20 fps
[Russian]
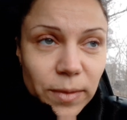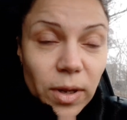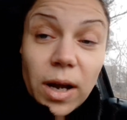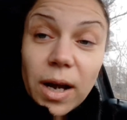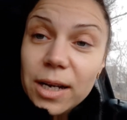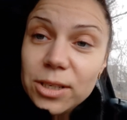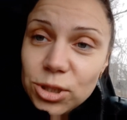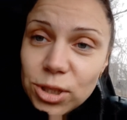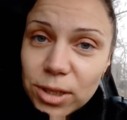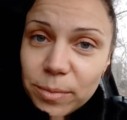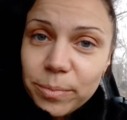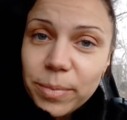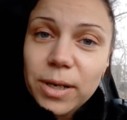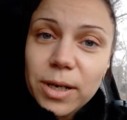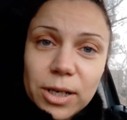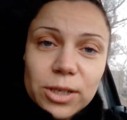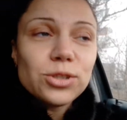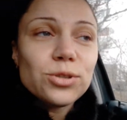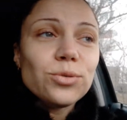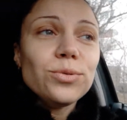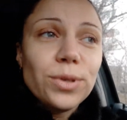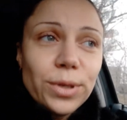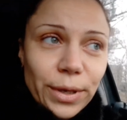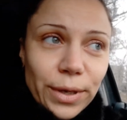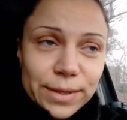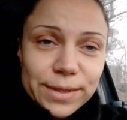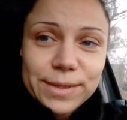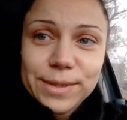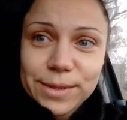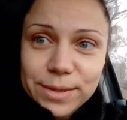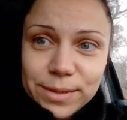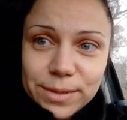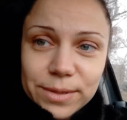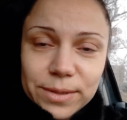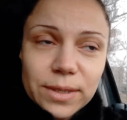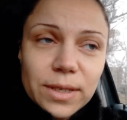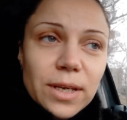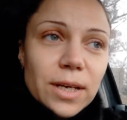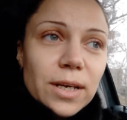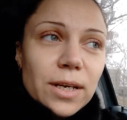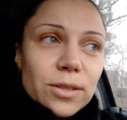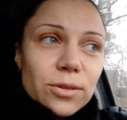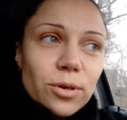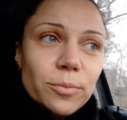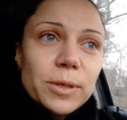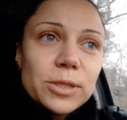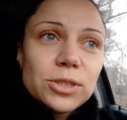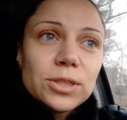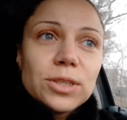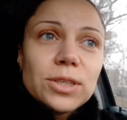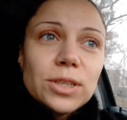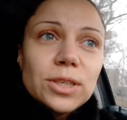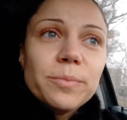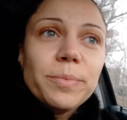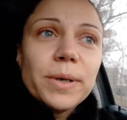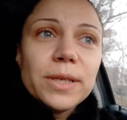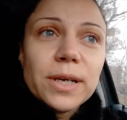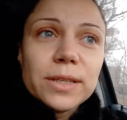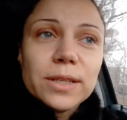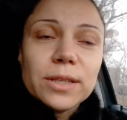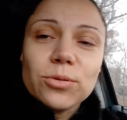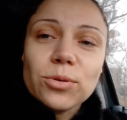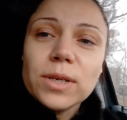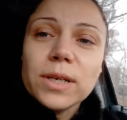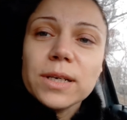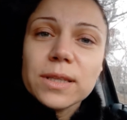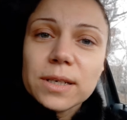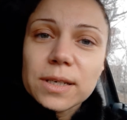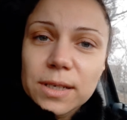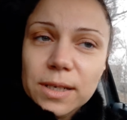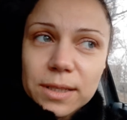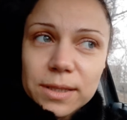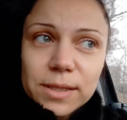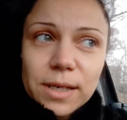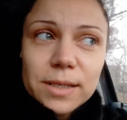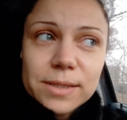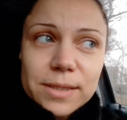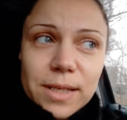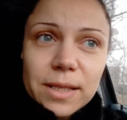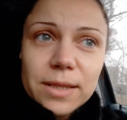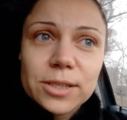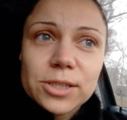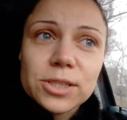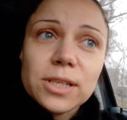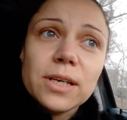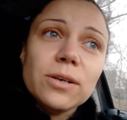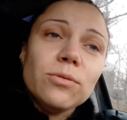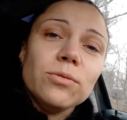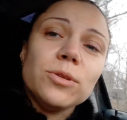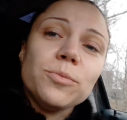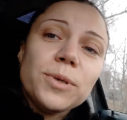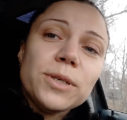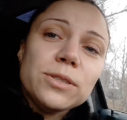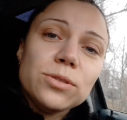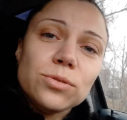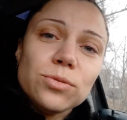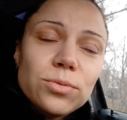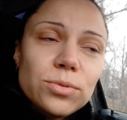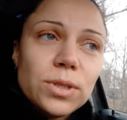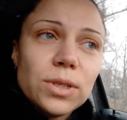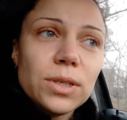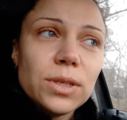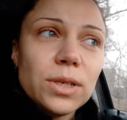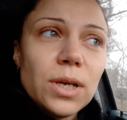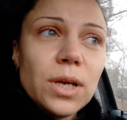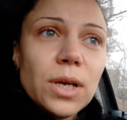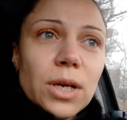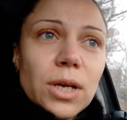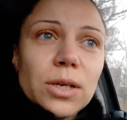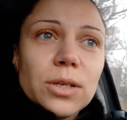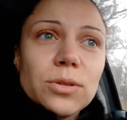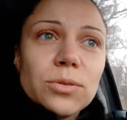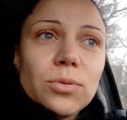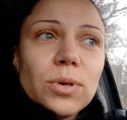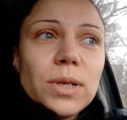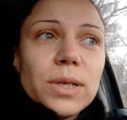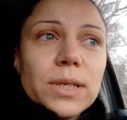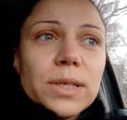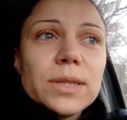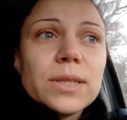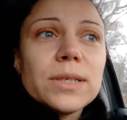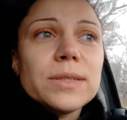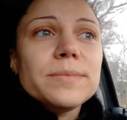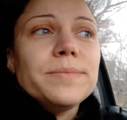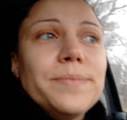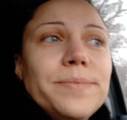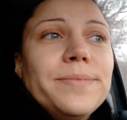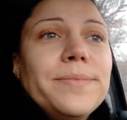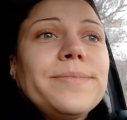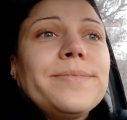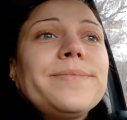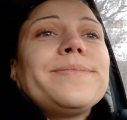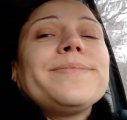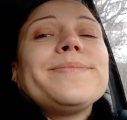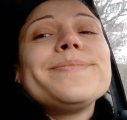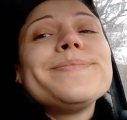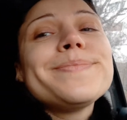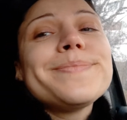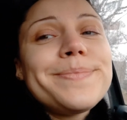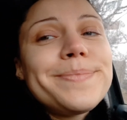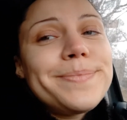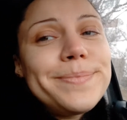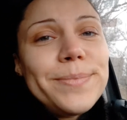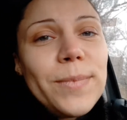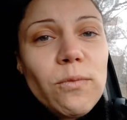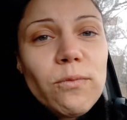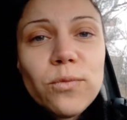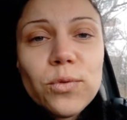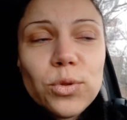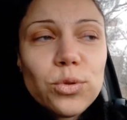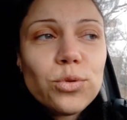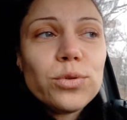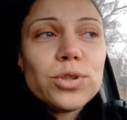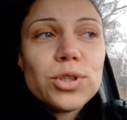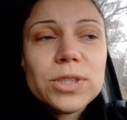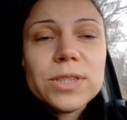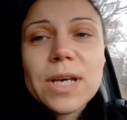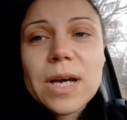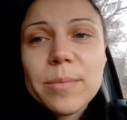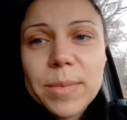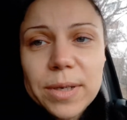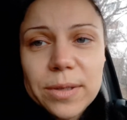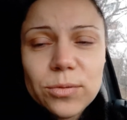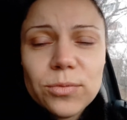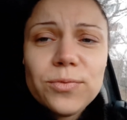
Кашель пока что есть. Но опять же таки непонятно, то ли это от, остаточное от простуды, то ли это вот то же самое.